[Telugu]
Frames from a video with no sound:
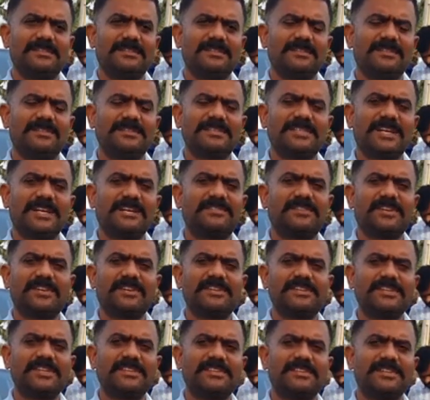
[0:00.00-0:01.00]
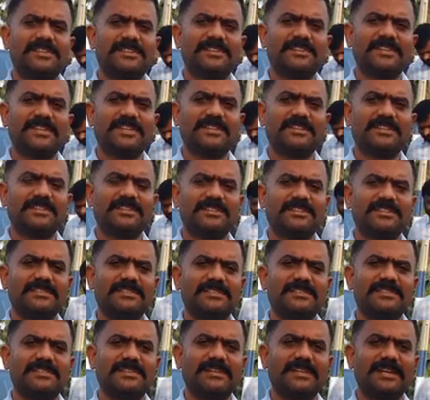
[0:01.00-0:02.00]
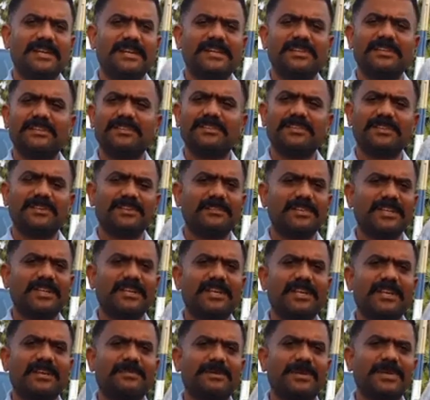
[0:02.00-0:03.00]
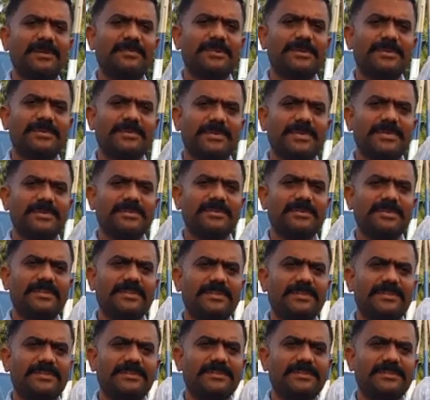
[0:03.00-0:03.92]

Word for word: నువ్వు స్టాన్ఫర్డ్లో చదివినట్టు లేదు ఆడేందో వేరే వ్యాపారం పెట్టుకున్నట్టు ఉంది